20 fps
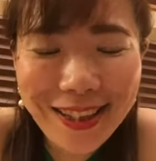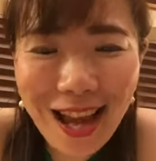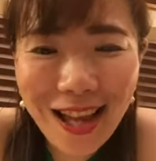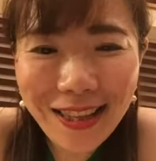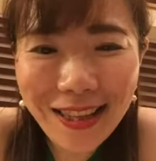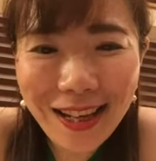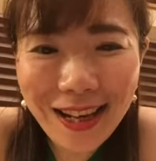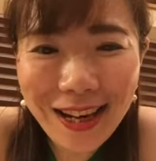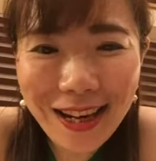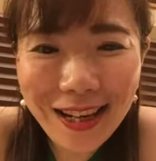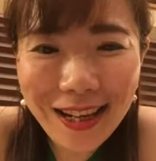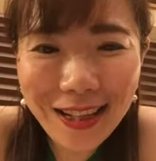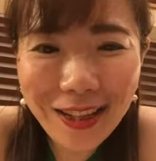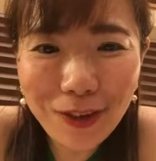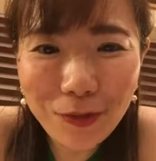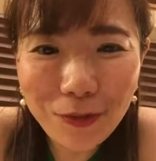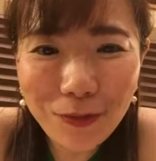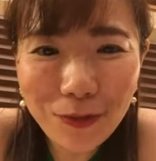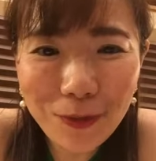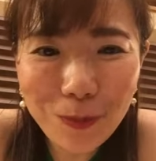なんで彼
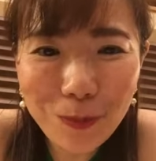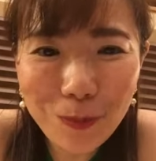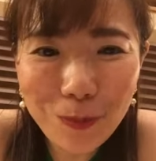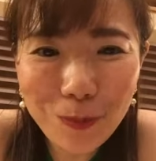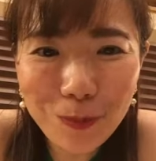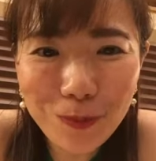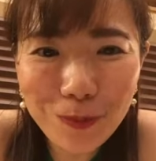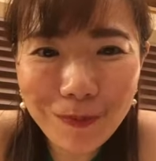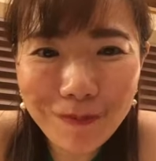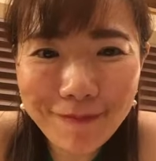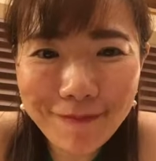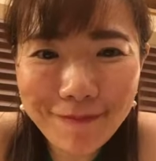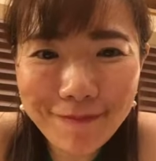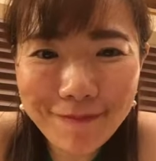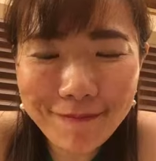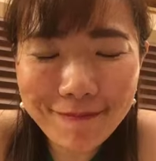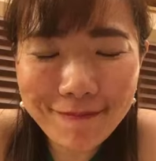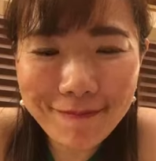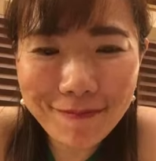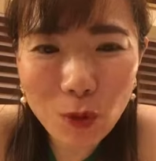に
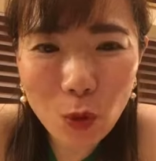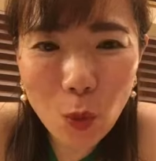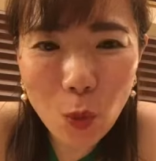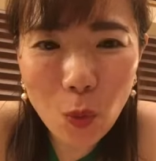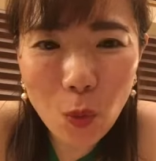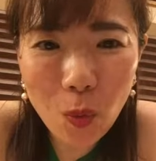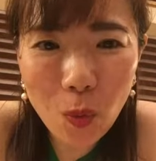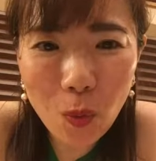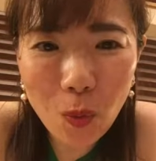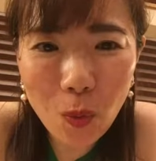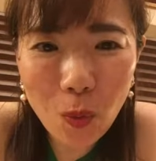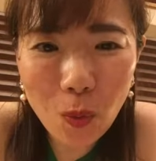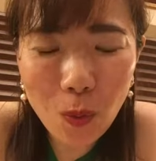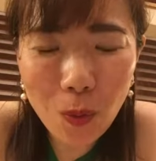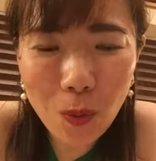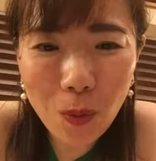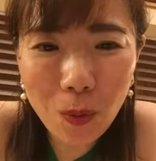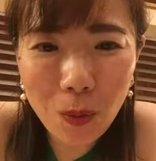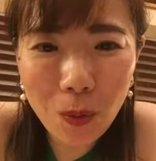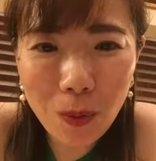うん
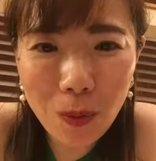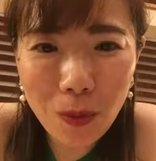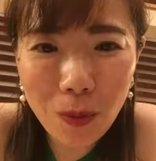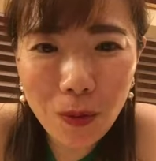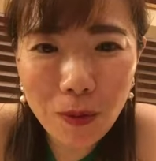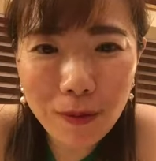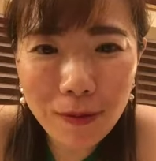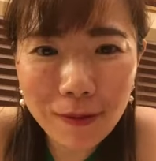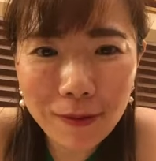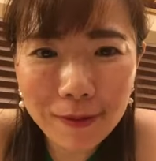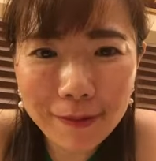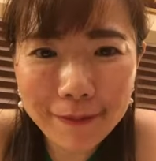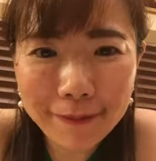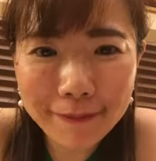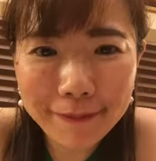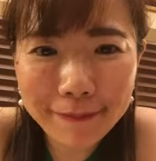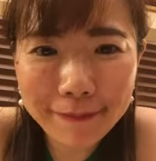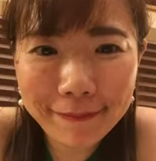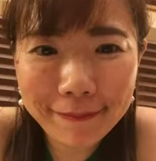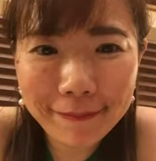と
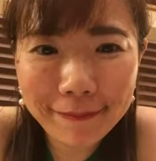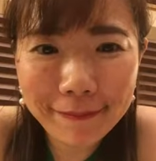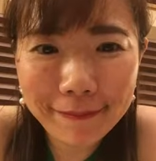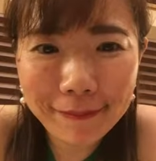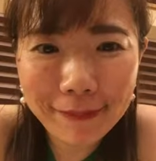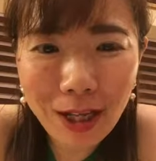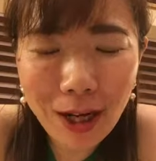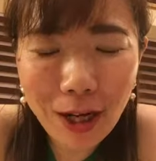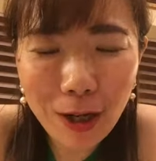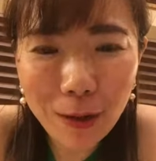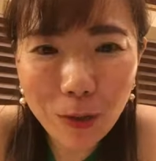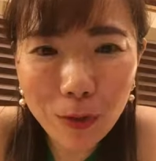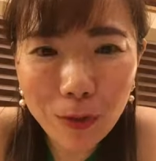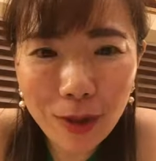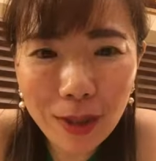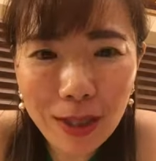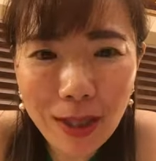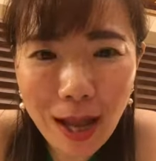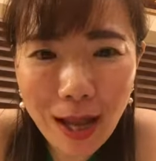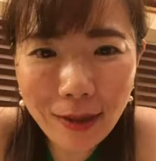彼のこ
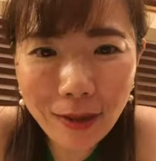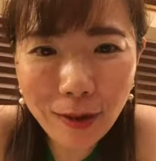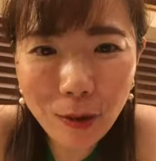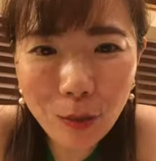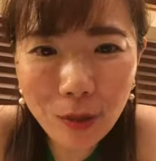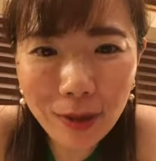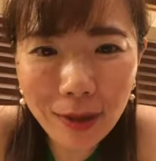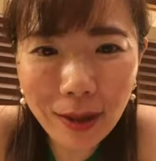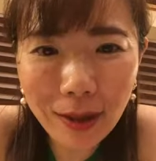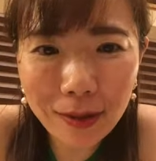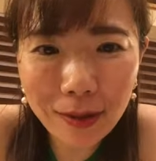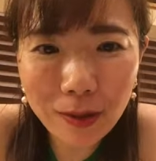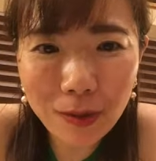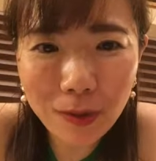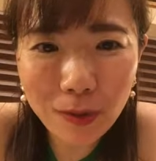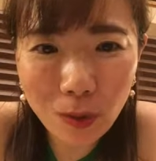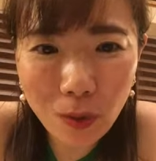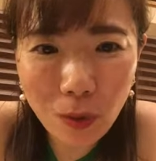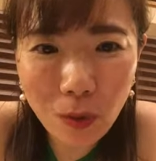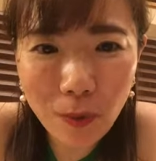といいなって思ったかってい
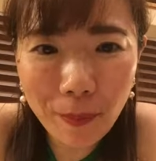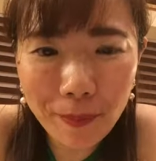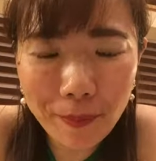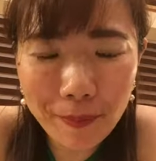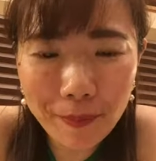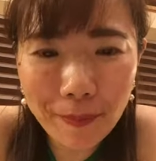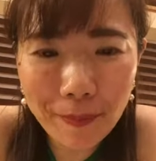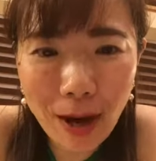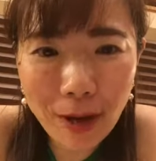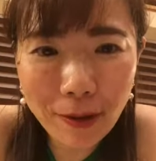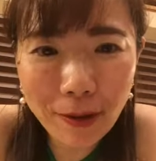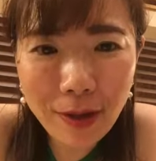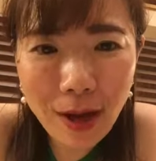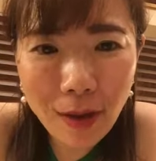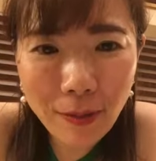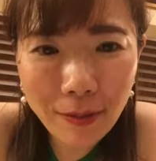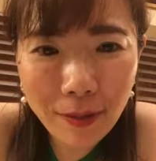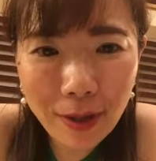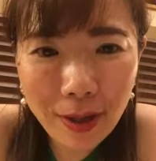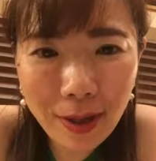うと丸
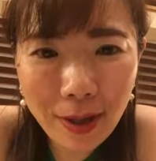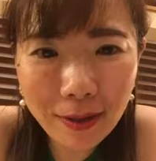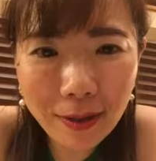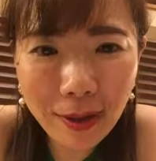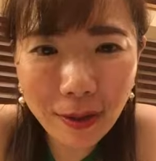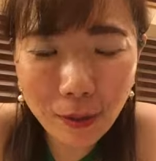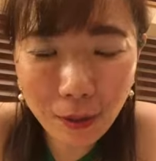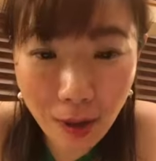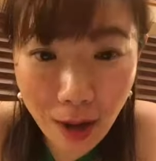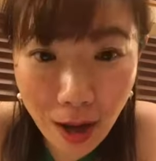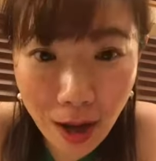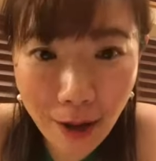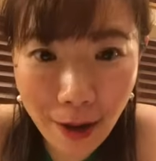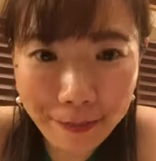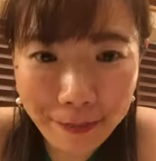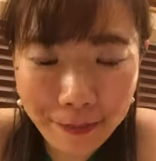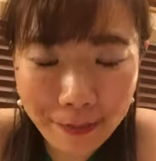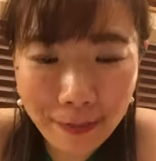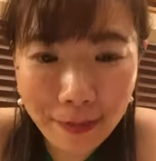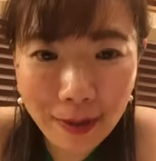かぶりだったのが
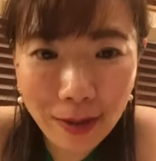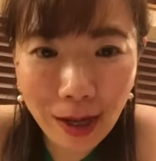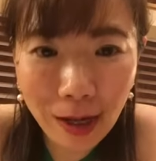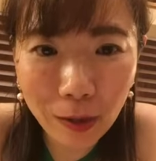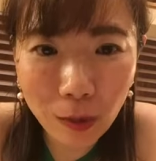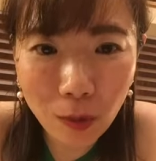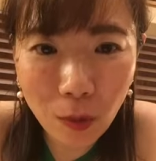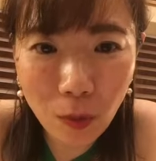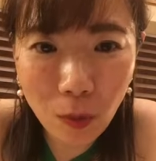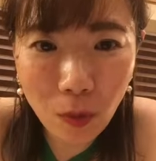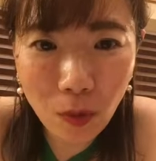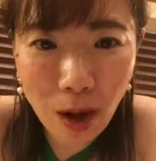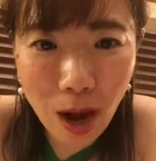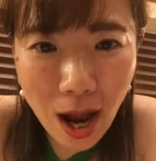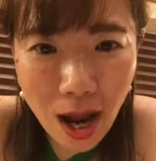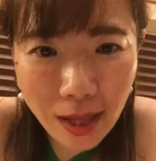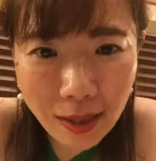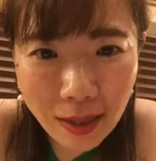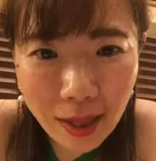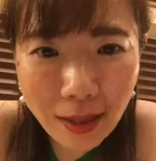あのお
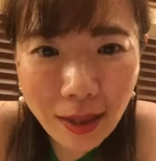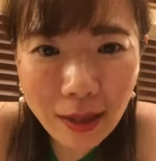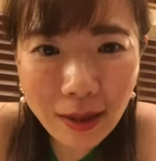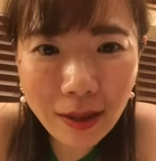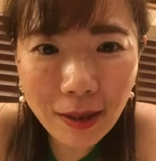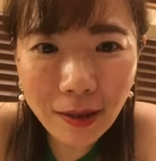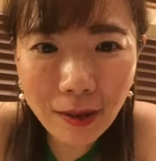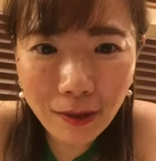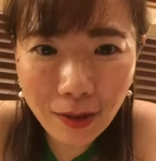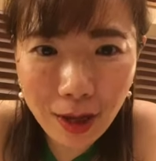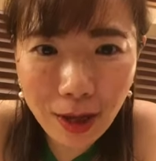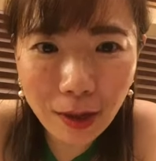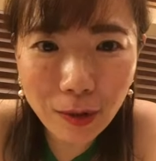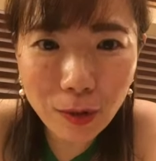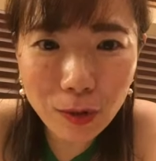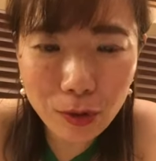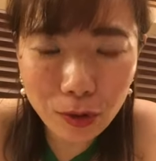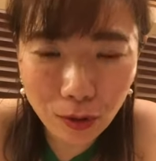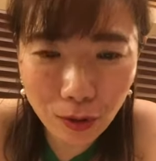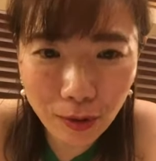母さんだったんだよね彼
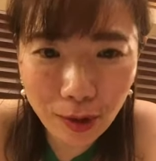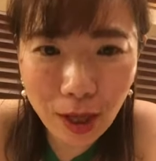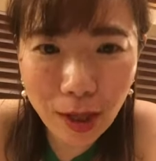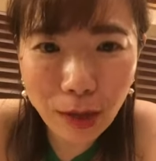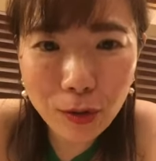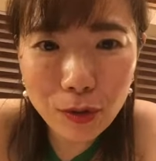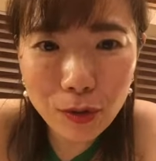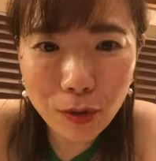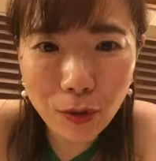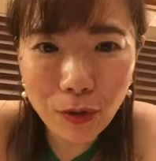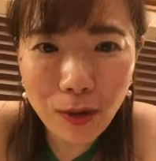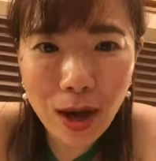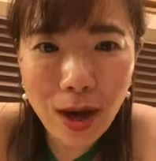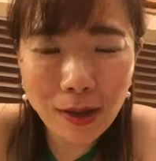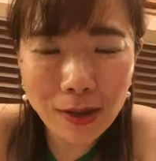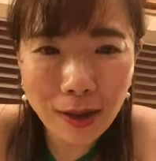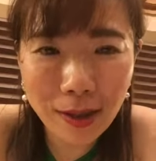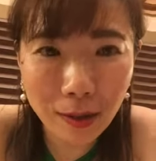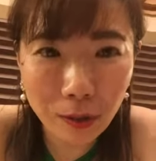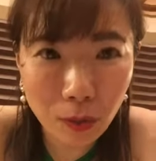女の彼女のお
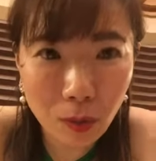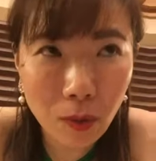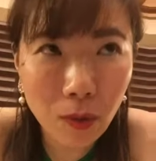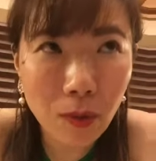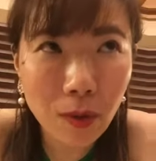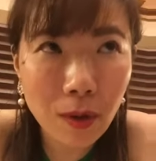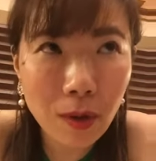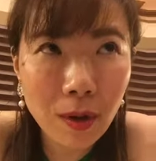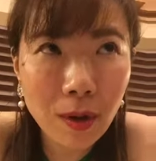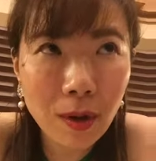母さんと